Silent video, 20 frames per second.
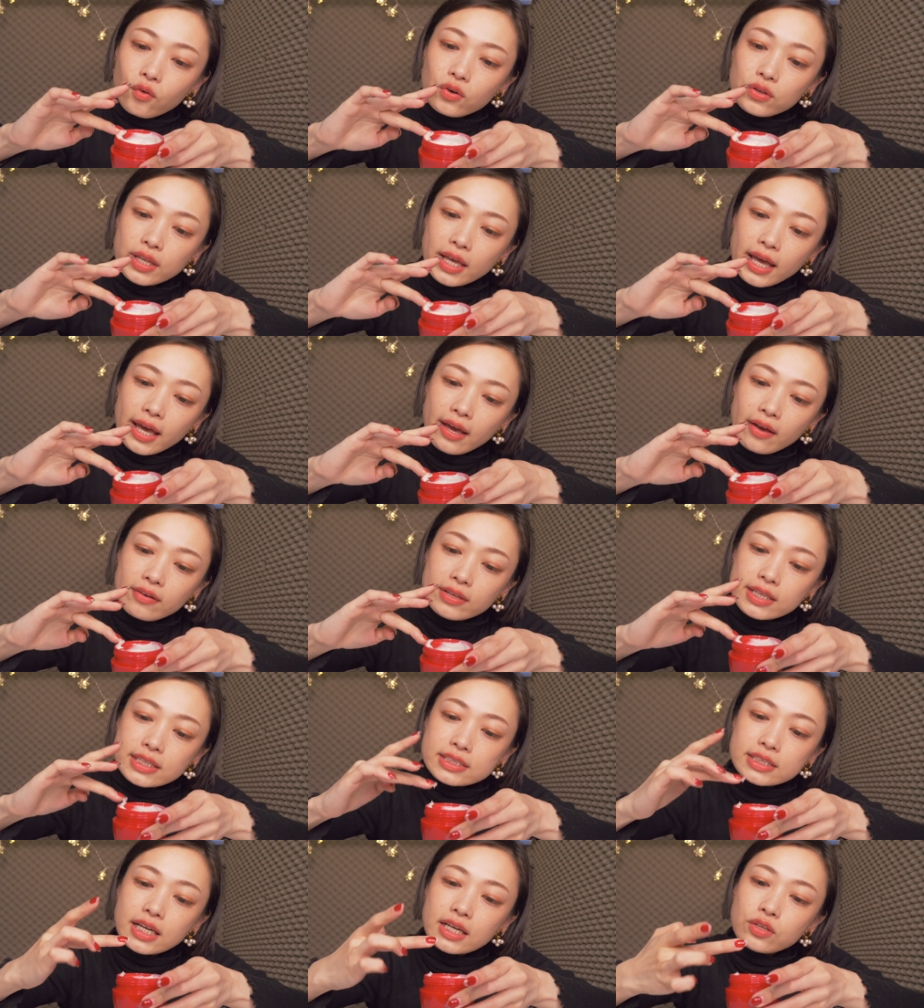ここで
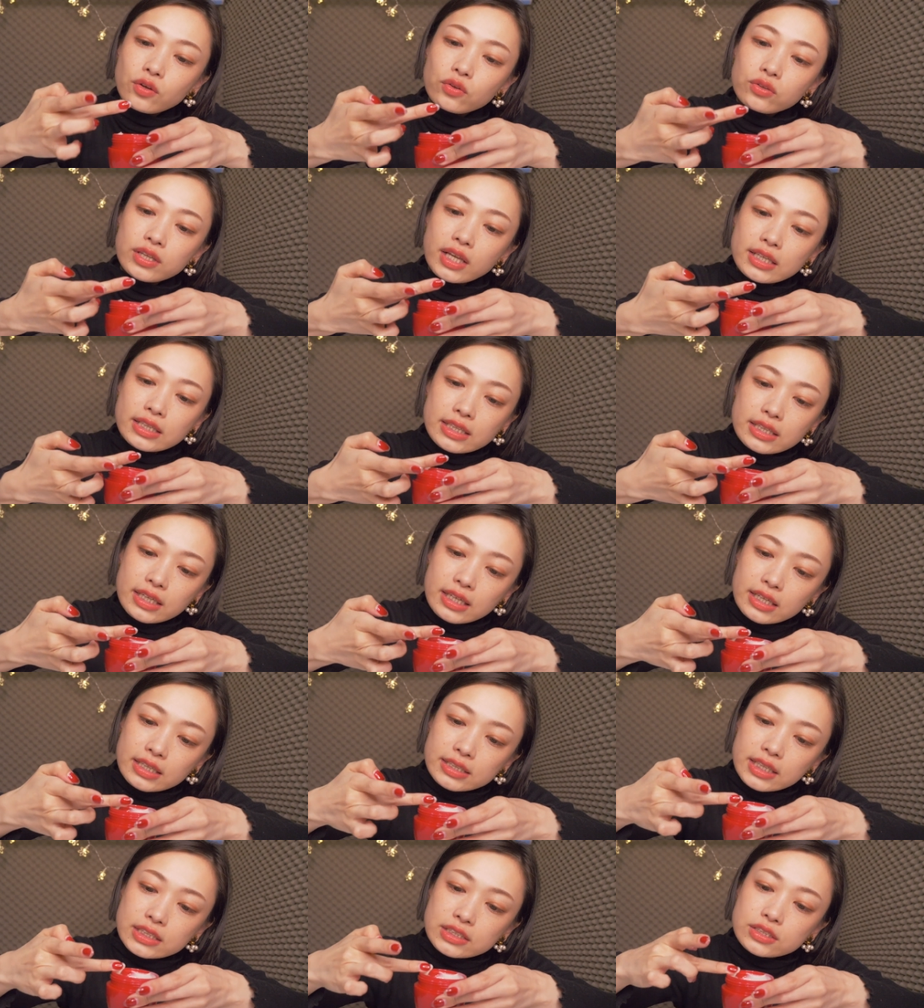私がどんなに
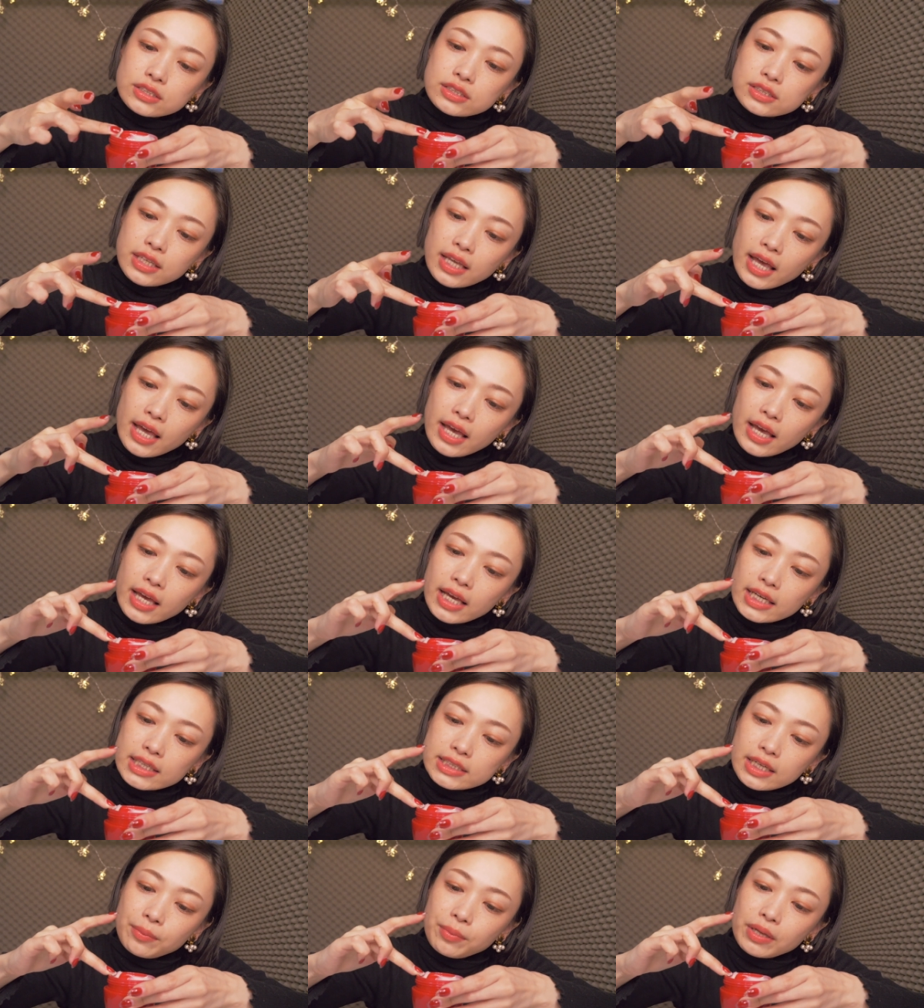力説して
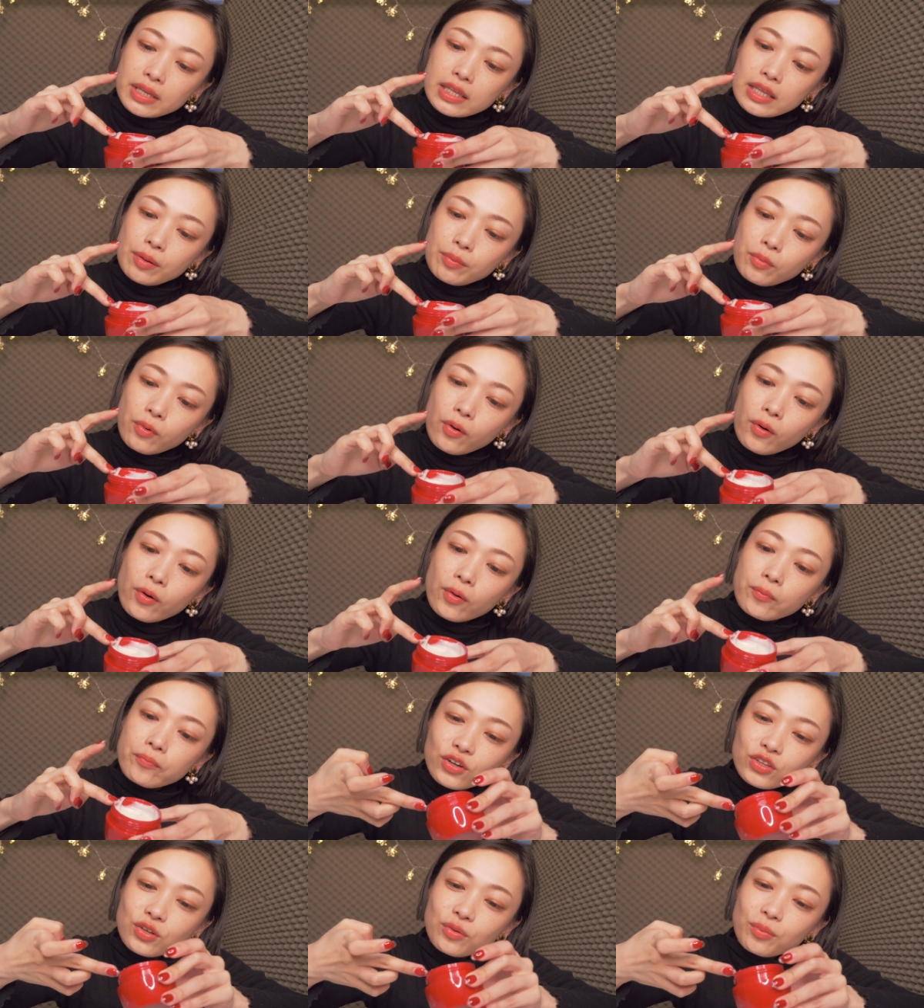喋っても
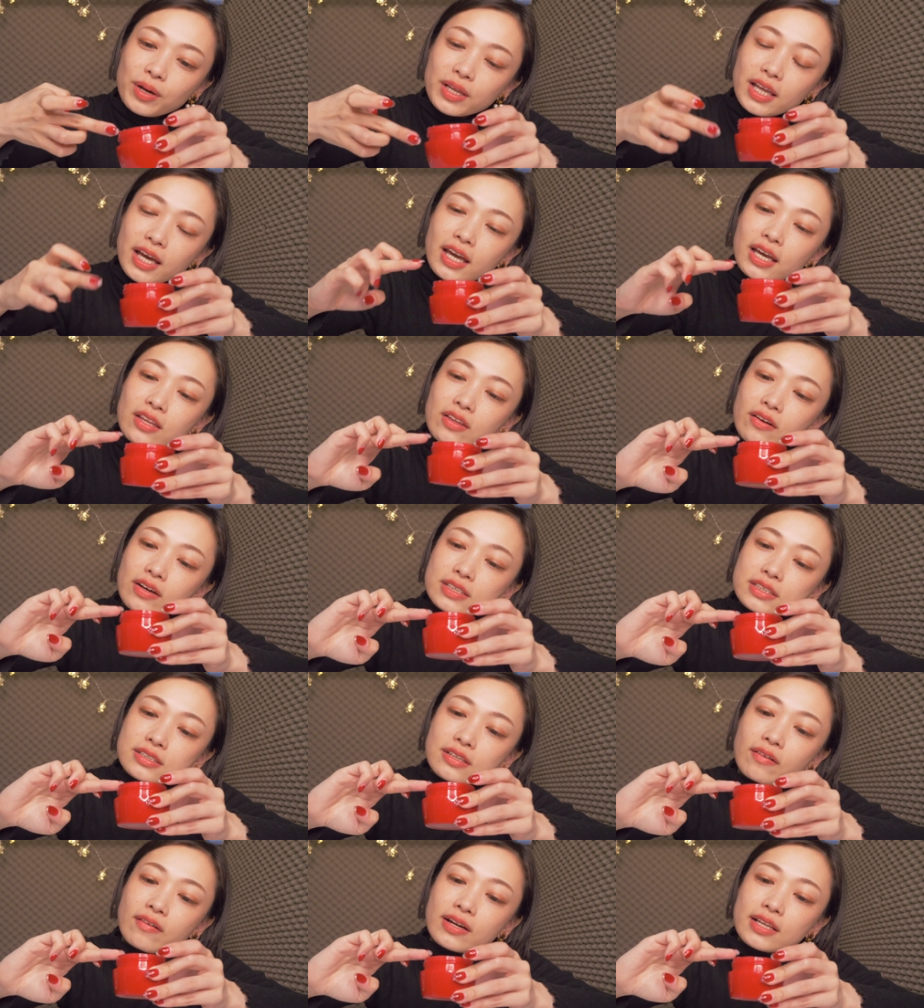言葉だけでは
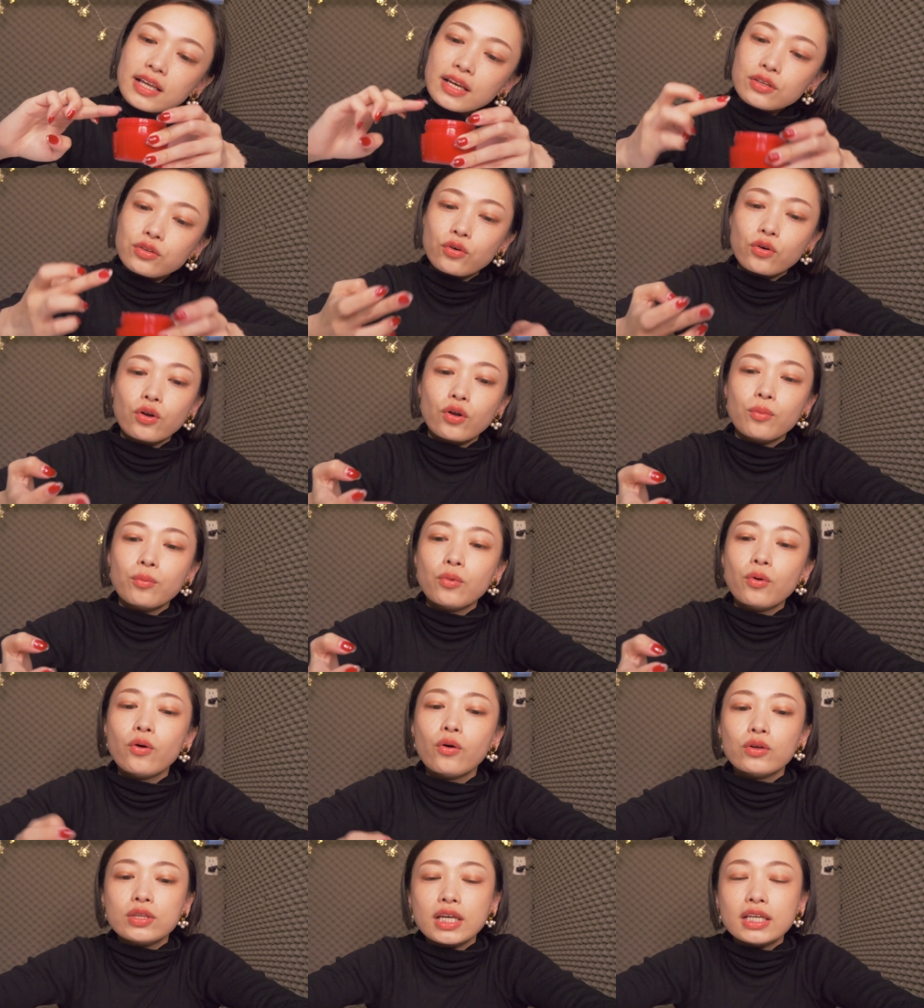伝わらないところ
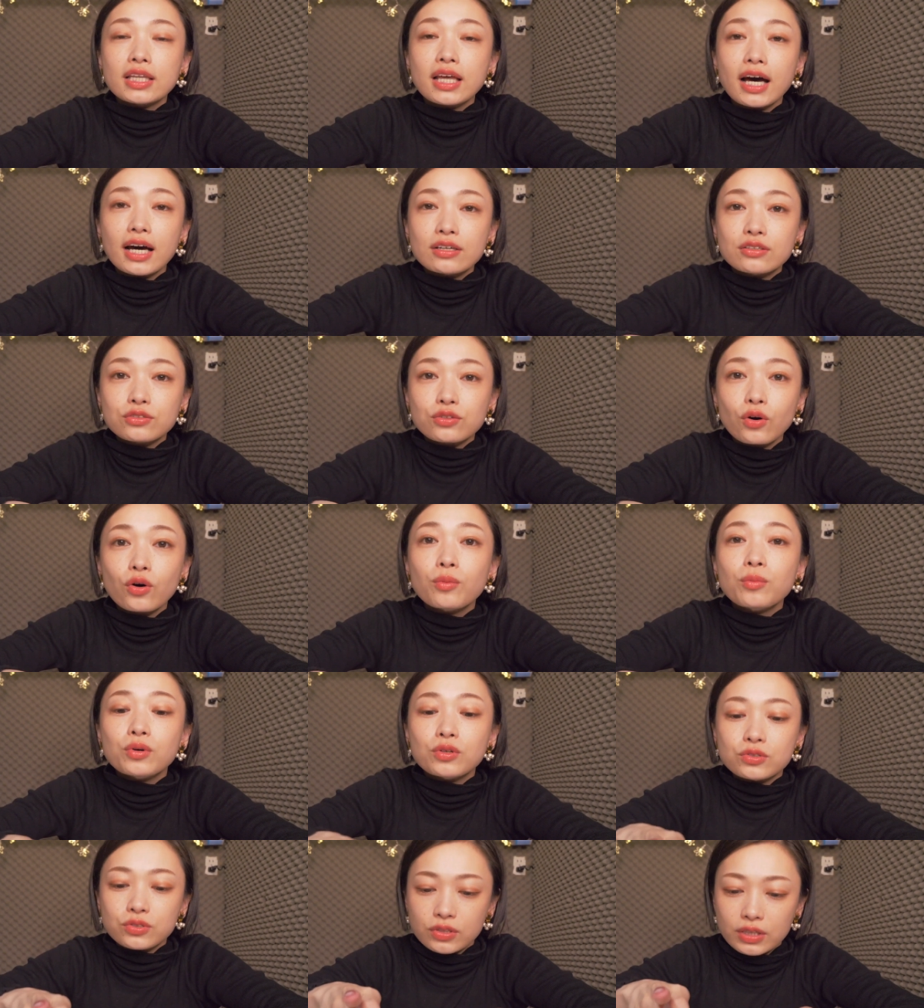も多々あると思う
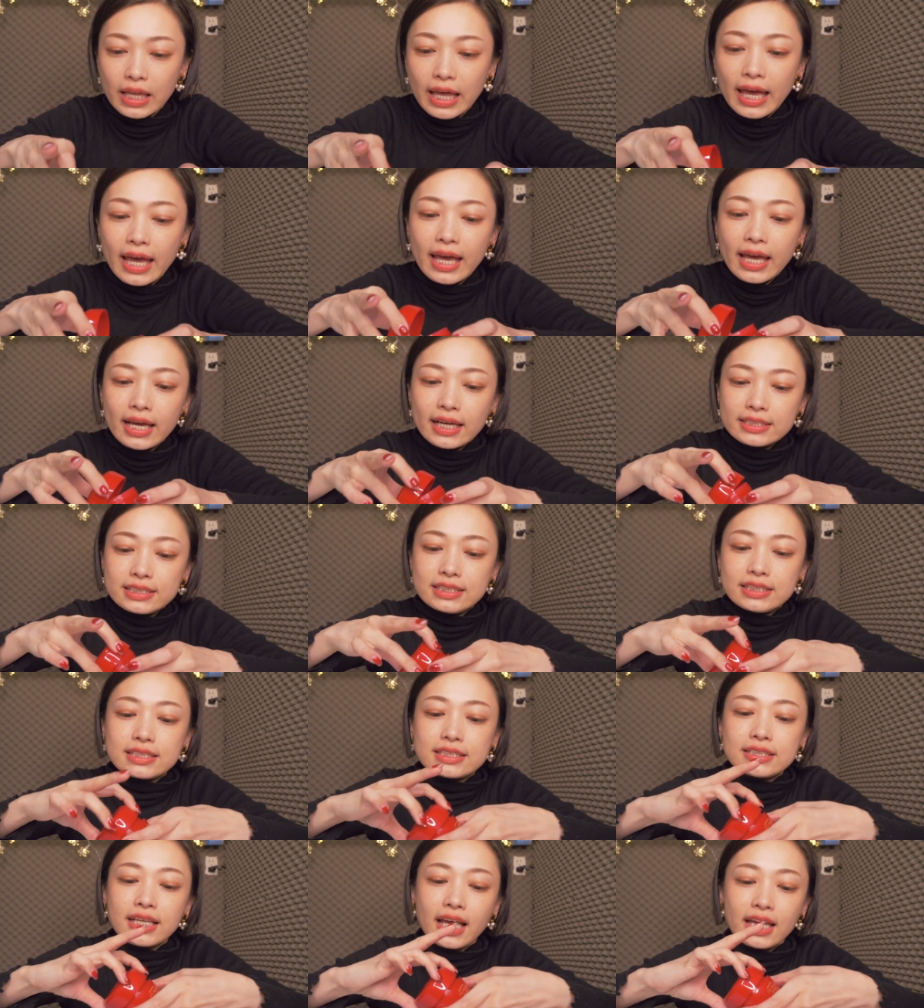ので、
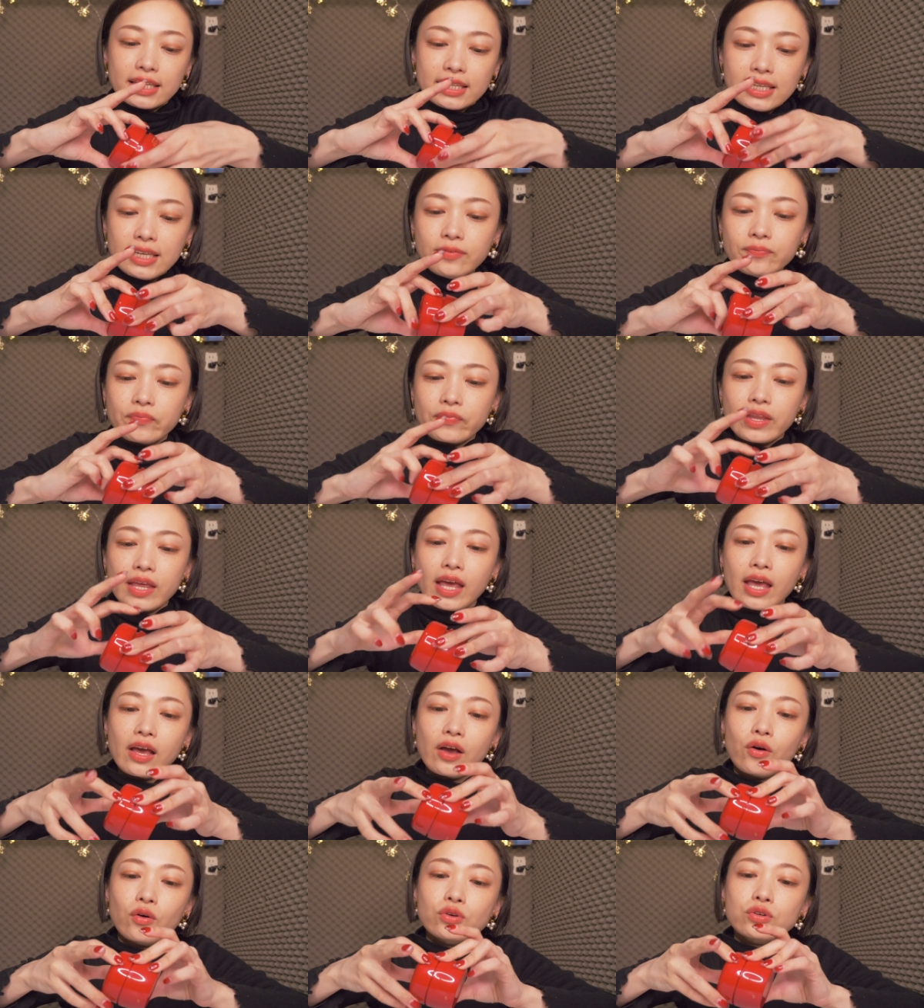実際に、
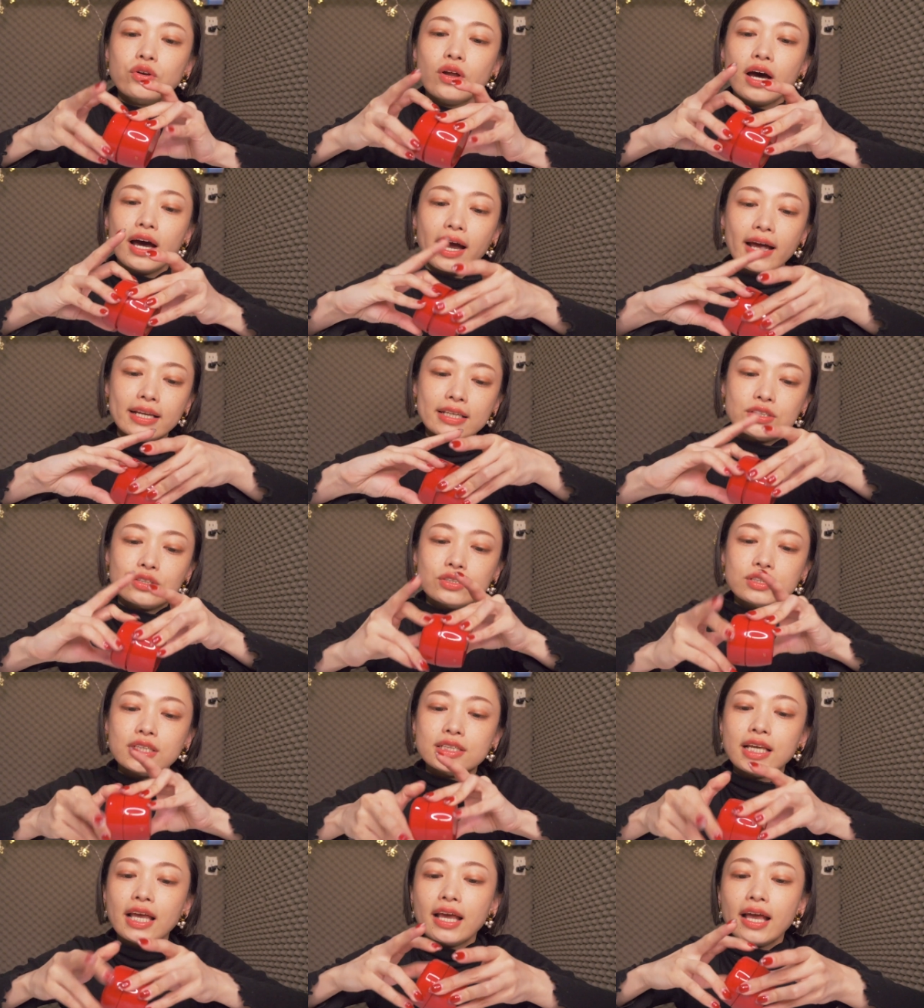えー、お風呂上がり、そし
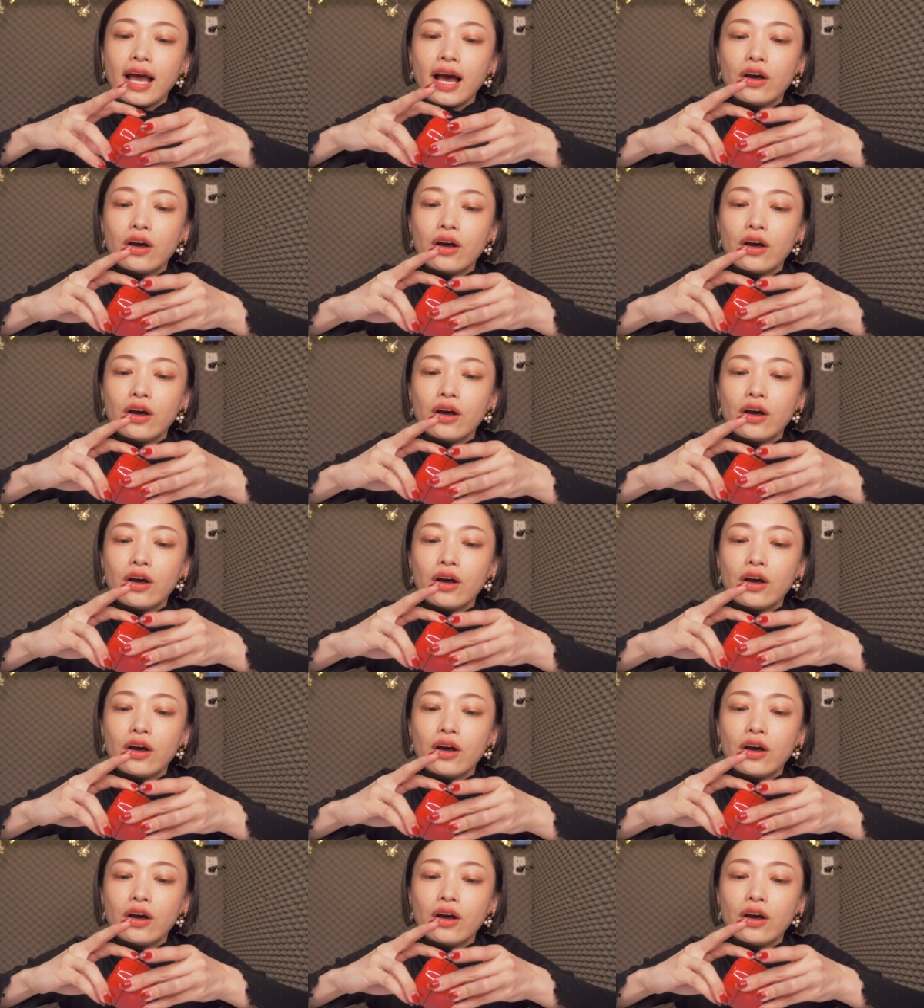て洗